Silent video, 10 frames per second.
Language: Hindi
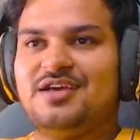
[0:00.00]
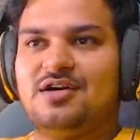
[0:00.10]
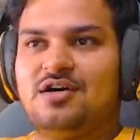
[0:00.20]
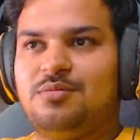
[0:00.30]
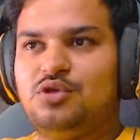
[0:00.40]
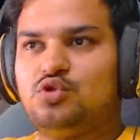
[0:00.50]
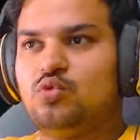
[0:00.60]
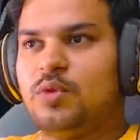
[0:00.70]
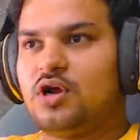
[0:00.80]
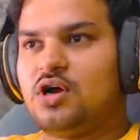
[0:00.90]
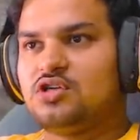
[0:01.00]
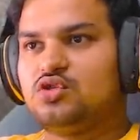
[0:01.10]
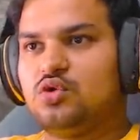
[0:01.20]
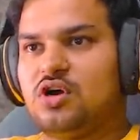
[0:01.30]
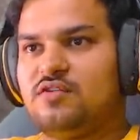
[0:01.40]
अभी सुपर कार्स
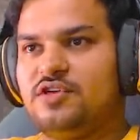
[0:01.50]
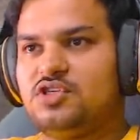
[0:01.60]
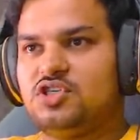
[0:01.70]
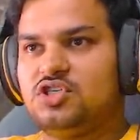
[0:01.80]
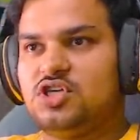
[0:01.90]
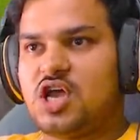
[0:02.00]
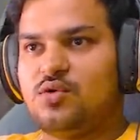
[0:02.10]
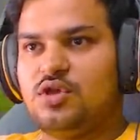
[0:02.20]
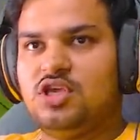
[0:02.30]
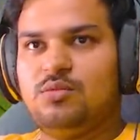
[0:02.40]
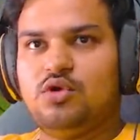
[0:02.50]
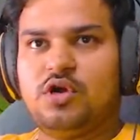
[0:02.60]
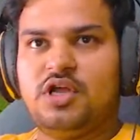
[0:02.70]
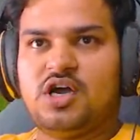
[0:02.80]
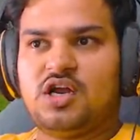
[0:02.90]
तो काफ़ी अच्छी अच्छी आई हुई हैं ये भी
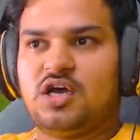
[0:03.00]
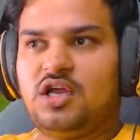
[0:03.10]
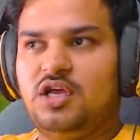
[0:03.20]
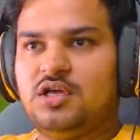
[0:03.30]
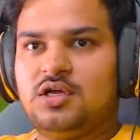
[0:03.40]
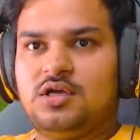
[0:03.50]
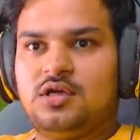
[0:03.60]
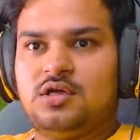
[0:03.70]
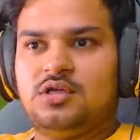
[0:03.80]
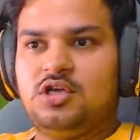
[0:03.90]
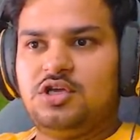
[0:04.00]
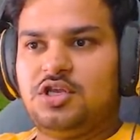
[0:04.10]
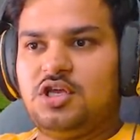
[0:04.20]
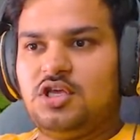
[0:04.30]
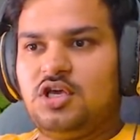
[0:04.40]
ऑडी आर आर है ये
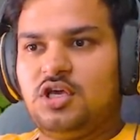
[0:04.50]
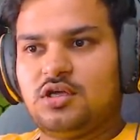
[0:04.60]
कितने की है